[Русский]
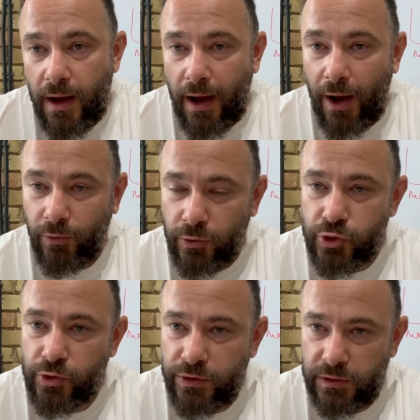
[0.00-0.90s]
А он
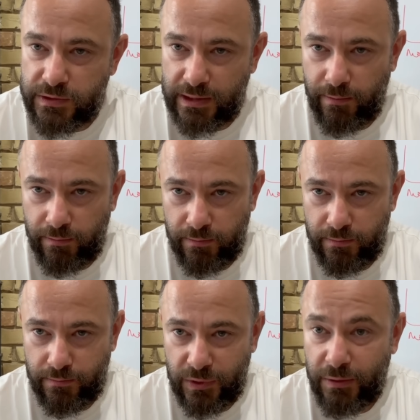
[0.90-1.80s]
должен уйти сам,
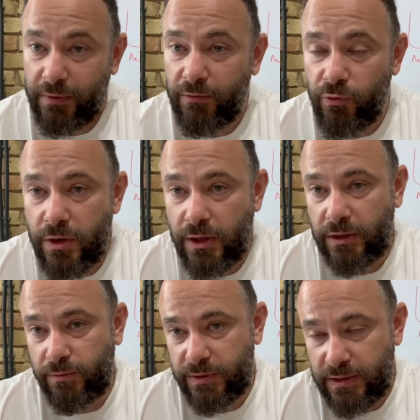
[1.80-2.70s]
добровольно
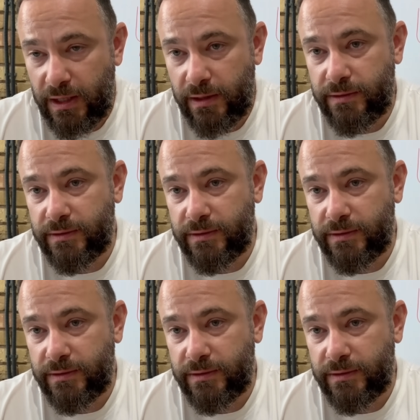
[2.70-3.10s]
написать